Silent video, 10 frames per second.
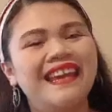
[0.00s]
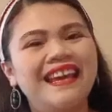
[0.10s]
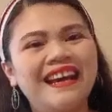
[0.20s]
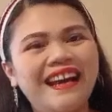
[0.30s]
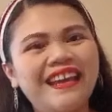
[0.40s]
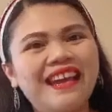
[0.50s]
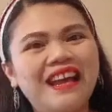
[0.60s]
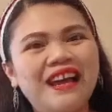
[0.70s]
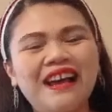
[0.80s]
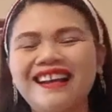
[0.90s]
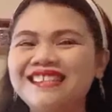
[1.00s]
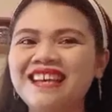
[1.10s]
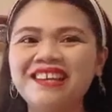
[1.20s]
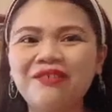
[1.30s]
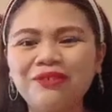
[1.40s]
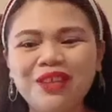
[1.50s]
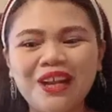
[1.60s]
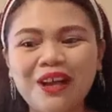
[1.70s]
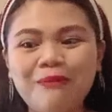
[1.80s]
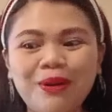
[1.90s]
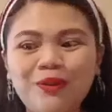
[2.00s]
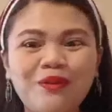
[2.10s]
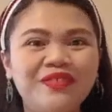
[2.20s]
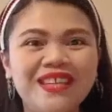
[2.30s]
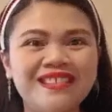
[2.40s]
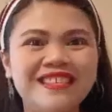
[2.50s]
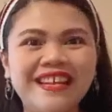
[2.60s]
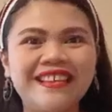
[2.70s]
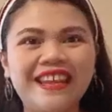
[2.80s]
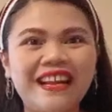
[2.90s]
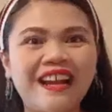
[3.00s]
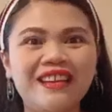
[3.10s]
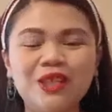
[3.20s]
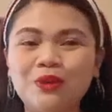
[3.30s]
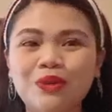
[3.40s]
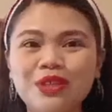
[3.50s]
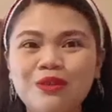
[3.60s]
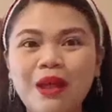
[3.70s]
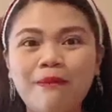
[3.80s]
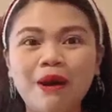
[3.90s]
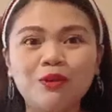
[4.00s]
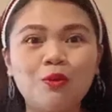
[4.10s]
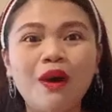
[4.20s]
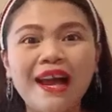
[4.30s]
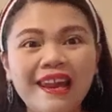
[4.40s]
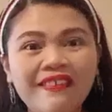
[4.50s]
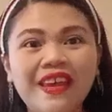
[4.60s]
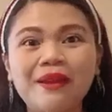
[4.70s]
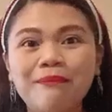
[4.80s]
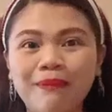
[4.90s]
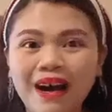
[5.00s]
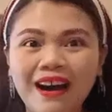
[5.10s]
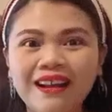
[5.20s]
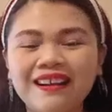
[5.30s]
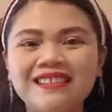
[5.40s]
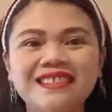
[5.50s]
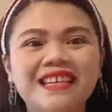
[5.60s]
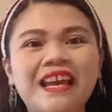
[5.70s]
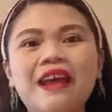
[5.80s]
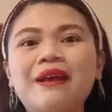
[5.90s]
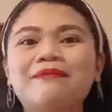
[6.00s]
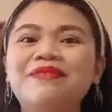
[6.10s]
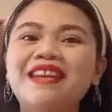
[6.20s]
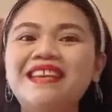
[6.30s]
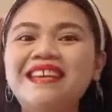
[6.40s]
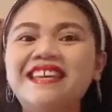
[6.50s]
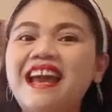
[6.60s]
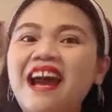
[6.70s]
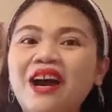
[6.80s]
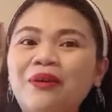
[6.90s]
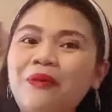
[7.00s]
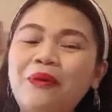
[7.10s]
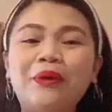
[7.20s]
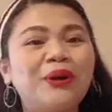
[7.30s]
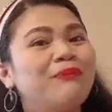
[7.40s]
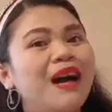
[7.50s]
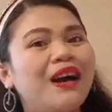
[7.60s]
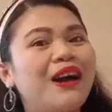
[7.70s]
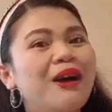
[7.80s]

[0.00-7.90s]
Kaya, kasi ayoko talaga mag-content sana ng ganito. It's all about wallet and bag kasi nahihiya ako or baka